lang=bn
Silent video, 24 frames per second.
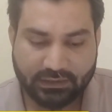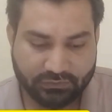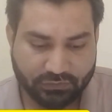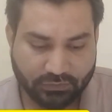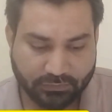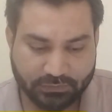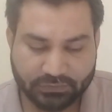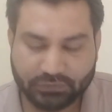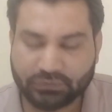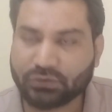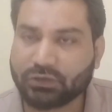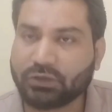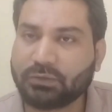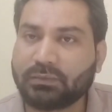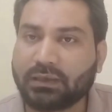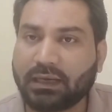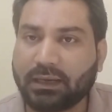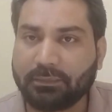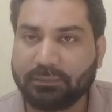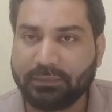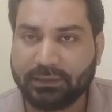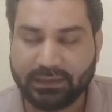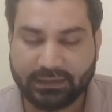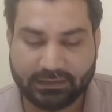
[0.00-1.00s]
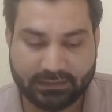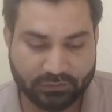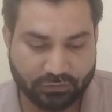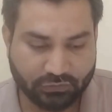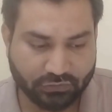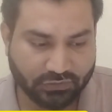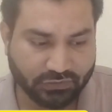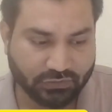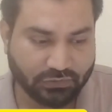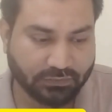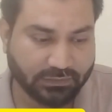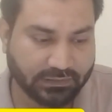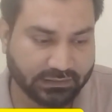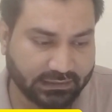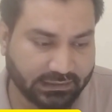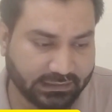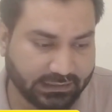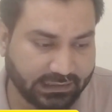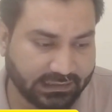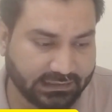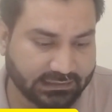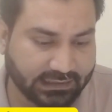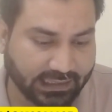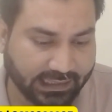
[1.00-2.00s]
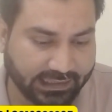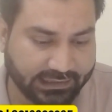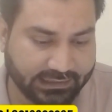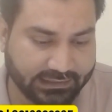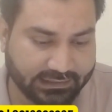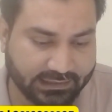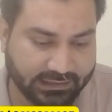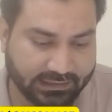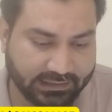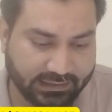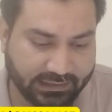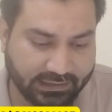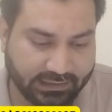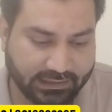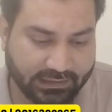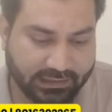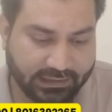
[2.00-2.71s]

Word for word: সমস্ত রকম আপডেট তোমাদের এই সাইট থেকে